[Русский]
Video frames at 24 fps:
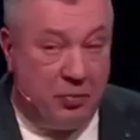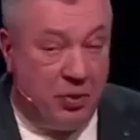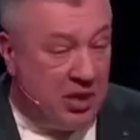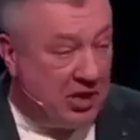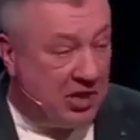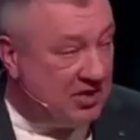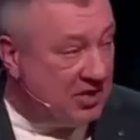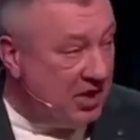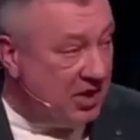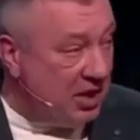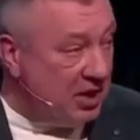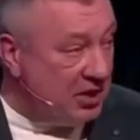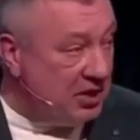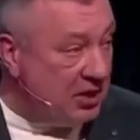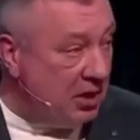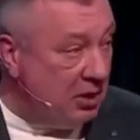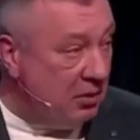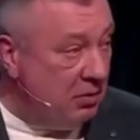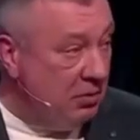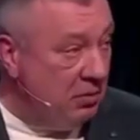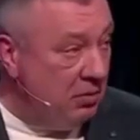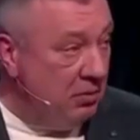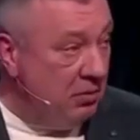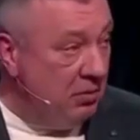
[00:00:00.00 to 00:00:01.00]
пыль осталась.
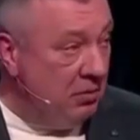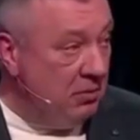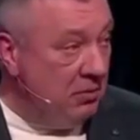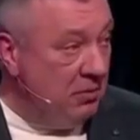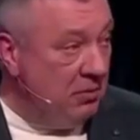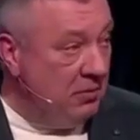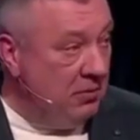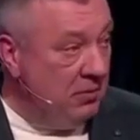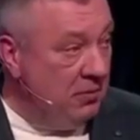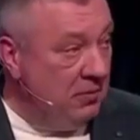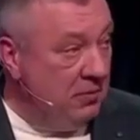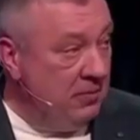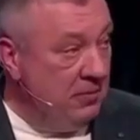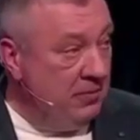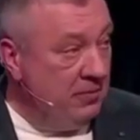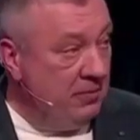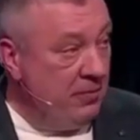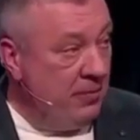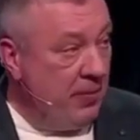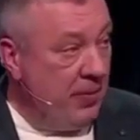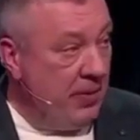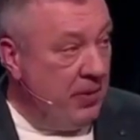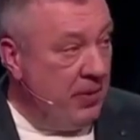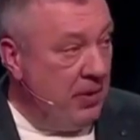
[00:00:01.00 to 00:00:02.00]
-то.
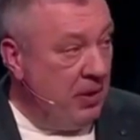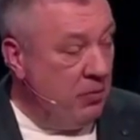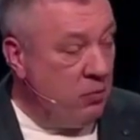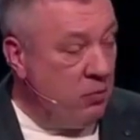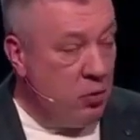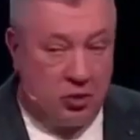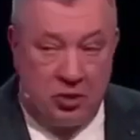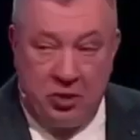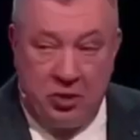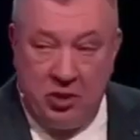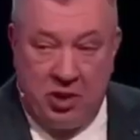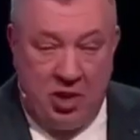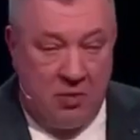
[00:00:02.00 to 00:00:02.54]
И больше